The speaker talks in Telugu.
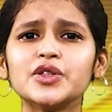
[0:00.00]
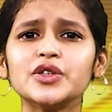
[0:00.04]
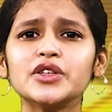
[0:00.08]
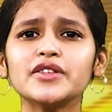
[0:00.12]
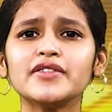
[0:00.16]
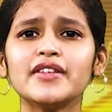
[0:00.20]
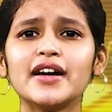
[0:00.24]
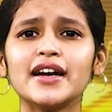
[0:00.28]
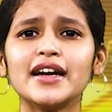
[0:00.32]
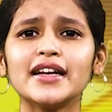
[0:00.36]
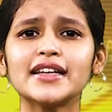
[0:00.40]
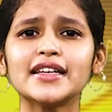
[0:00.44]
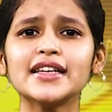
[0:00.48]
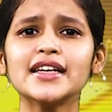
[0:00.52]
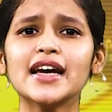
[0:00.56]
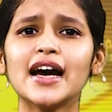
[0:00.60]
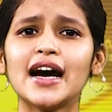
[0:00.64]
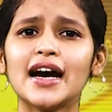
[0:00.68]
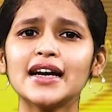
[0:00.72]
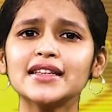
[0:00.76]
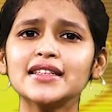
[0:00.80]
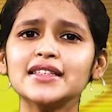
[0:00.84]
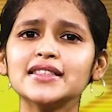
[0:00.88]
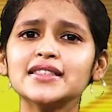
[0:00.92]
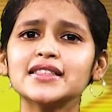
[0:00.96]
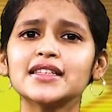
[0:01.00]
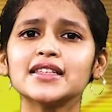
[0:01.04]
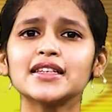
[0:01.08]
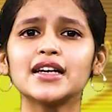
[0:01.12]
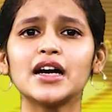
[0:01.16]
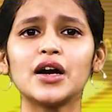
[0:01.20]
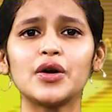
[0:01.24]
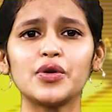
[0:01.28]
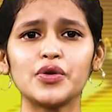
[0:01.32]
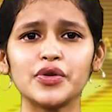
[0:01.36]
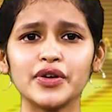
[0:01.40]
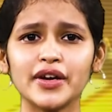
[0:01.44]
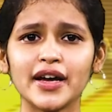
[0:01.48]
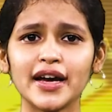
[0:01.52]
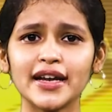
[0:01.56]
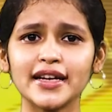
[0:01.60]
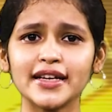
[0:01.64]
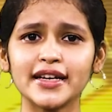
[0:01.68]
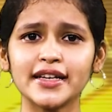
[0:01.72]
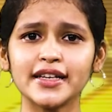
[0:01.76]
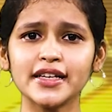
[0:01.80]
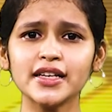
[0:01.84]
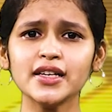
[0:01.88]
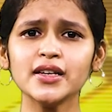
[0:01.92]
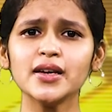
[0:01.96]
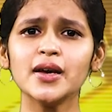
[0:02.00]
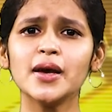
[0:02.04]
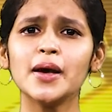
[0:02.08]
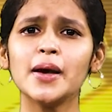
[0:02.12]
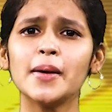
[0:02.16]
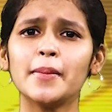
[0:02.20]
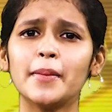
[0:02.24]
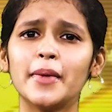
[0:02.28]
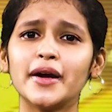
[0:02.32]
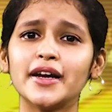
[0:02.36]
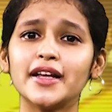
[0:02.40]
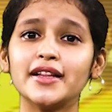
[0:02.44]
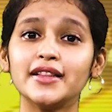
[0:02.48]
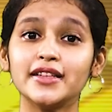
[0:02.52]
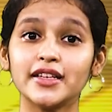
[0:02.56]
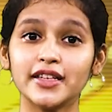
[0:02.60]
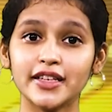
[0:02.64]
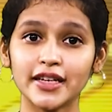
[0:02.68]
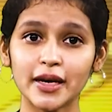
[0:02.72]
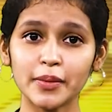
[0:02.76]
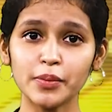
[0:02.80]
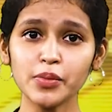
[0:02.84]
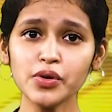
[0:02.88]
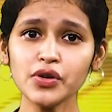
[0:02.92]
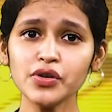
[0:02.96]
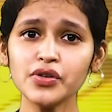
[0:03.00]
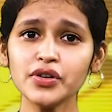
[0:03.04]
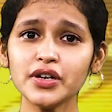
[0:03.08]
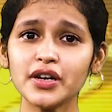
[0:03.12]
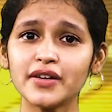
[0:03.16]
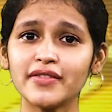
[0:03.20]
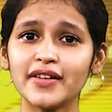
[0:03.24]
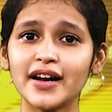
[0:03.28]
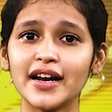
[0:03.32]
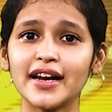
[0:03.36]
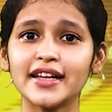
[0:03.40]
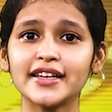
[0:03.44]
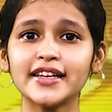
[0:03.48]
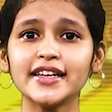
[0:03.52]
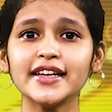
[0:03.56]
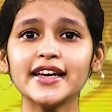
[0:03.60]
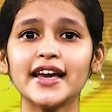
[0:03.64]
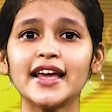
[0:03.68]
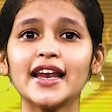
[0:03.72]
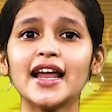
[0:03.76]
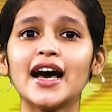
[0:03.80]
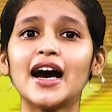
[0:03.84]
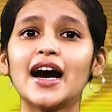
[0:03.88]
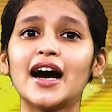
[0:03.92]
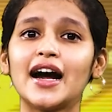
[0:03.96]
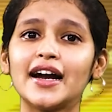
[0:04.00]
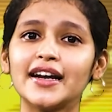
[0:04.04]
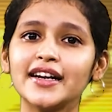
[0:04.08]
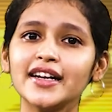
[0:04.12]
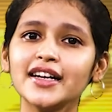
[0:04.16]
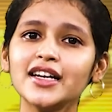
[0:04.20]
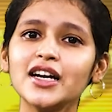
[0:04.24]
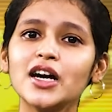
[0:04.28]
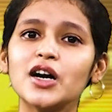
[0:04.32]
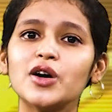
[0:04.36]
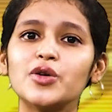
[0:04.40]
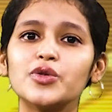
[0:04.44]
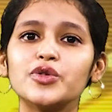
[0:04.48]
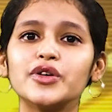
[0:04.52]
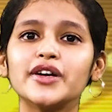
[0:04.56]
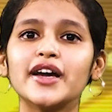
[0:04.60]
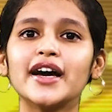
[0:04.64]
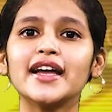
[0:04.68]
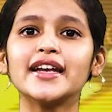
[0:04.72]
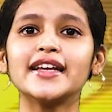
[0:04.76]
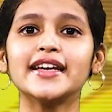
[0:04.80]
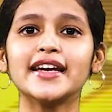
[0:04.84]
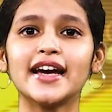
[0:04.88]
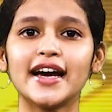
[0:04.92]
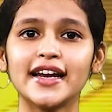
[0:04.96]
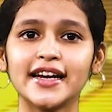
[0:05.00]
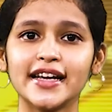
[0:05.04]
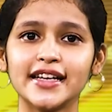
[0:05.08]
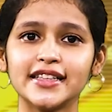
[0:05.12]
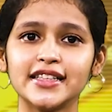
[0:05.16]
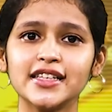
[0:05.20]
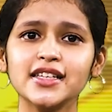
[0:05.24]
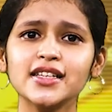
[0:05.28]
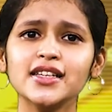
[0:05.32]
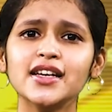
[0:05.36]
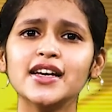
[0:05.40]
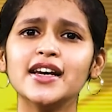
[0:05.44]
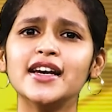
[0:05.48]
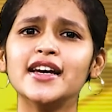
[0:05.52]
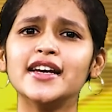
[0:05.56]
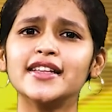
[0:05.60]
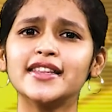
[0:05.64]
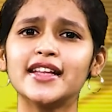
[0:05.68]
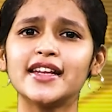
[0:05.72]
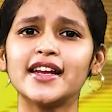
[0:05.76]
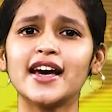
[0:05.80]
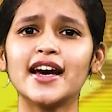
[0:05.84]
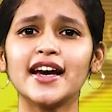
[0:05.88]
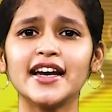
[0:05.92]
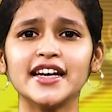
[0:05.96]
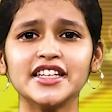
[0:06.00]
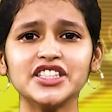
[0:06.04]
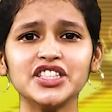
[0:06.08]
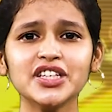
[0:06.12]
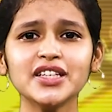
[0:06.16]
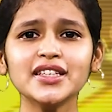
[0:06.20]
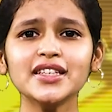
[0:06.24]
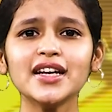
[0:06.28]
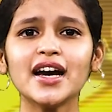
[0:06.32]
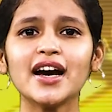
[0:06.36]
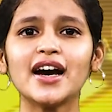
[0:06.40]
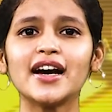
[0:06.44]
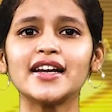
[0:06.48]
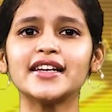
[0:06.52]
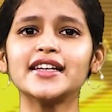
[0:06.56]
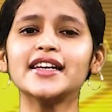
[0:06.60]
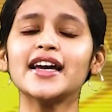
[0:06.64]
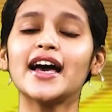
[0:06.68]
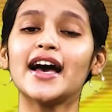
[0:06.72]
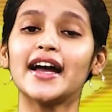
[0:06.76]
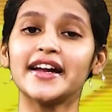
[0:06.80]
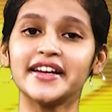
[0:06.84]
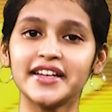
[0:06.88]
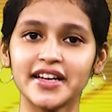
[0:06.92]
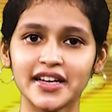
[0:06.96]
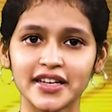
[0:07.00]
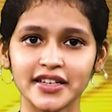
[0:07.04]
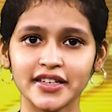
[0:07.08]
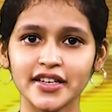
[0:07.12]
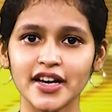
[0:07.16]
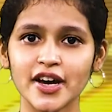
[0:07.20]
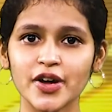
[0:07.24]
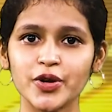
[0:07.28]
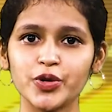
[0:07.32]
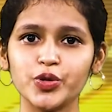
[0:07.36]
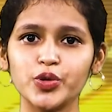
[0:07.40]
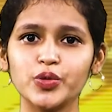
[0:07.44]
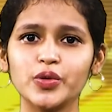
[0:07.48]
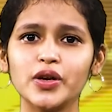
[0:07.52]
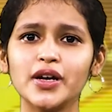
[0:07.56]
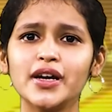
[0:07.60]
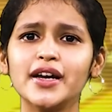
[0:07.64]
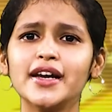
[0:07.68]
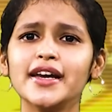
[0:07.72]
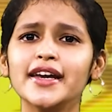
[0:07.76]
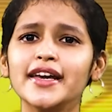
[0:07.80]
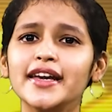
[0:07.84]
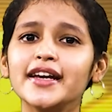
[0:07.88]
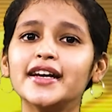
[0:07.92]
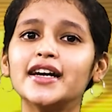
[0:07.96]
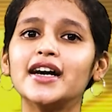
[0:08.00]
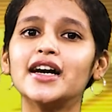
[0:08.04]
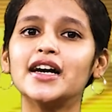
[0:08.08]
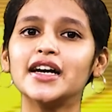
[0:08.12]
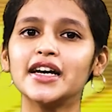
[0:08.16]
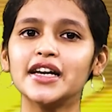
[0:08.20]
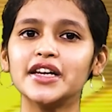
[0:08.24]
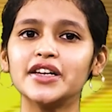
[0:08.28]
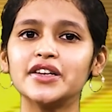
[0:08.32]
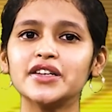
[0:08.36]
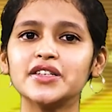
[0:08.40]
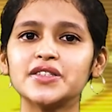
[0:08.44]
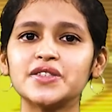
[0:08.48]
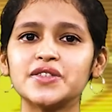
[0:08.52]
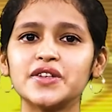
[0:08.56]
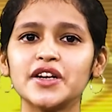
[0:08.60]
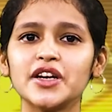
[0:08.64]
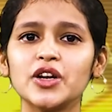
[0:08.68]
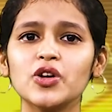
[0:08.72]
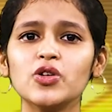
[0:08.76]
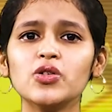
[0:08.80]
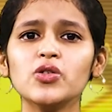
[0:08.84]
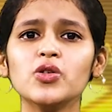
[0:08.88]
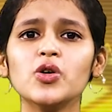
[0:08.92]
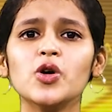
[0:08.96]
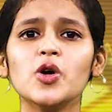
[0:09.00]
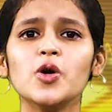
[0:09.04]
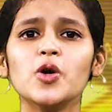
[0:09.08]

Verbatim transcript: ఎదుటి వాళ్ళకి ఆదర్శంగా ఉండాలి అని మనల్ని నమ్ముకున్న వాళ్ళకి ఎలా అండగా ఉండాలి అనేది తన ఎజెండా అని ఆయన అన్నారు ఇక ఇండస్ట్రీలో